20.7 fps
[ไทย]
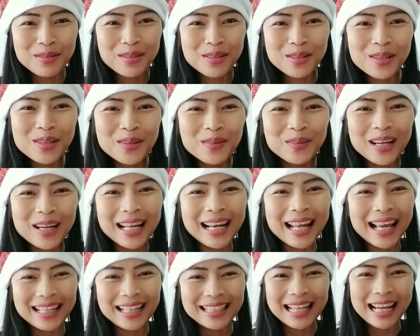สนุกข
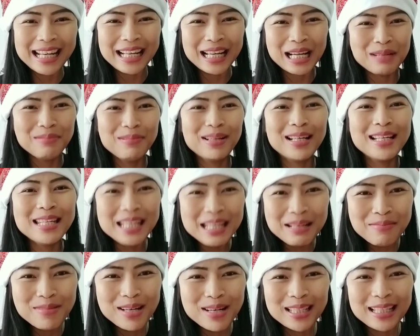นาดไหนนะคะ เหมือนที่
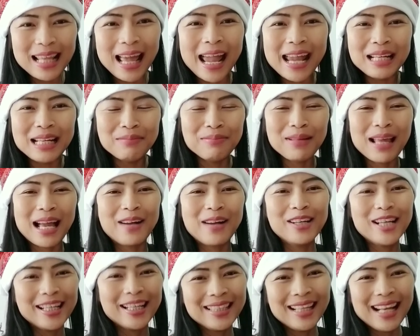เมืองไทยหรือเปล่า
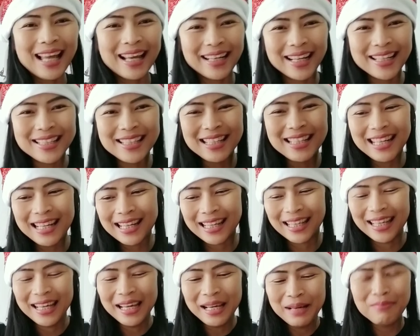นะคะ ตลาดนัดที่นี่
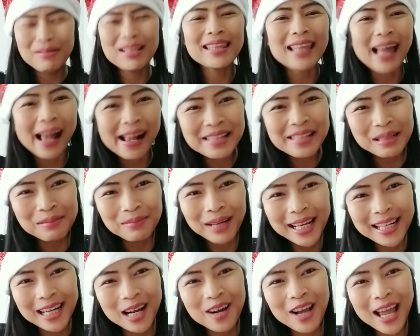มันต่างจากบ้าน
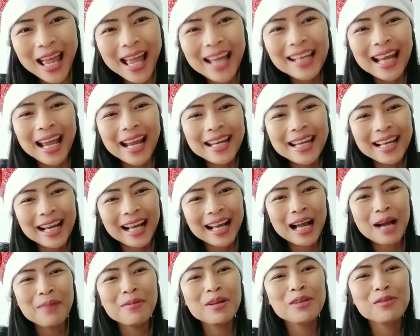เราแค่ไหนนะคะ
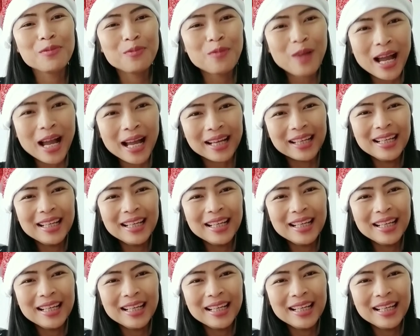เอาเป็นว่า